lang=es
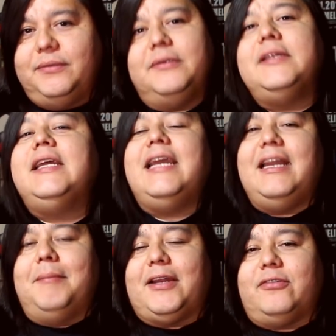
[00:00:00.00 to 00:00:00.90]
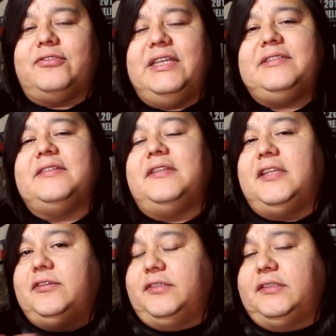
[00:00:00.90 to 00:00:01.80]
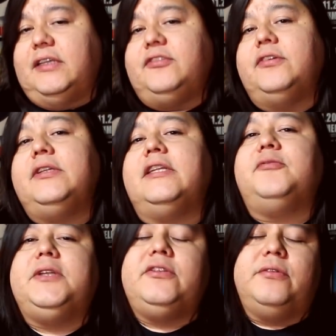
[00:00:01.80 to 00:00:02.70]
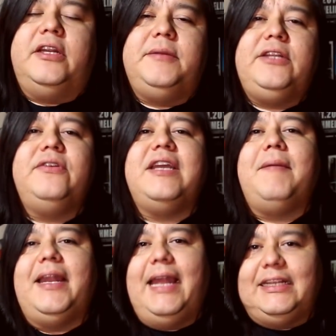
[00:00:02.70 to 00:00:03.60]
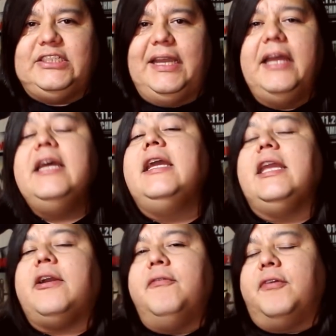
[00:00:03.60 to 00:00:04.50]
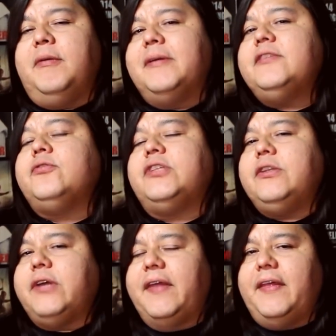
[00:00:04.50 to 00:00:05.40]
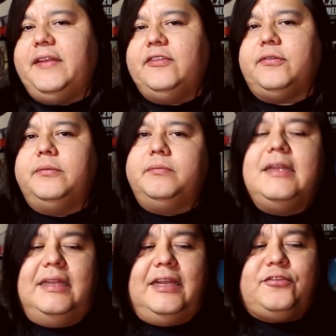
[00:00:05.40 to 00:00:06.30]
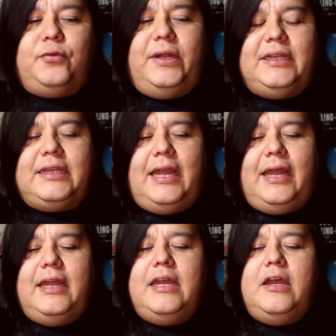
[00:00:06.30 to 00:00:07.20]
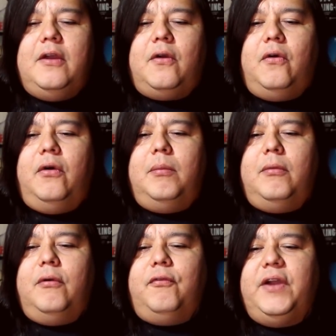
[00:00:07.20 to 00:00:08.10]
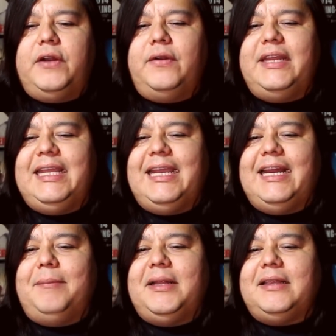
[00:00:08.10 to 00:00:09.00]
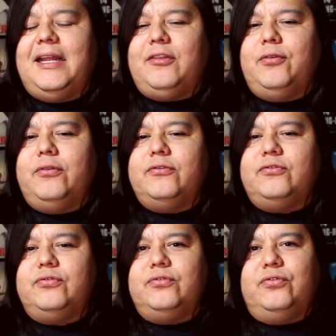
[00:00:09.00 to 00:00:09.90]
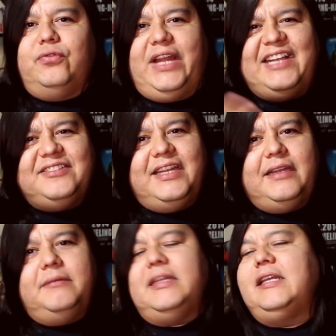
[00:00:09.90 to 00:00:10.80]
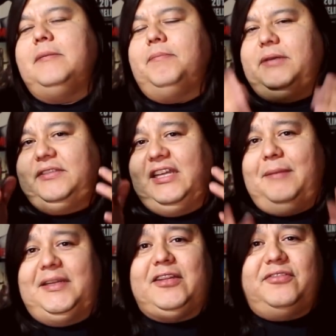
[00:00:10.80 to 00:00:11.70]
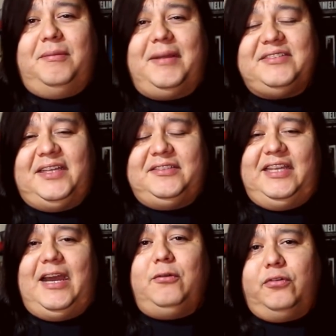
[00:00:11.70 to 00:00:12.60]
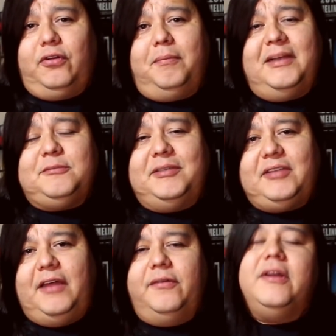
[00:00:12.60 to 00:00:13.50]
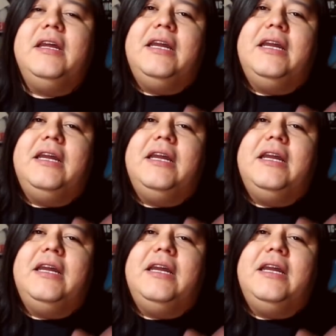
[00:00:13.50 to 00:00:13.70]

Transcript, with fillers: ¿no? El Manos no Senderos de Traición, El Espíritu del Vino y Avalancha. Y conforme vas escuchando cada disco, te das cuenta cómo fueron incrementando su dureza y pues encaminándose más hacia un rock más pesado.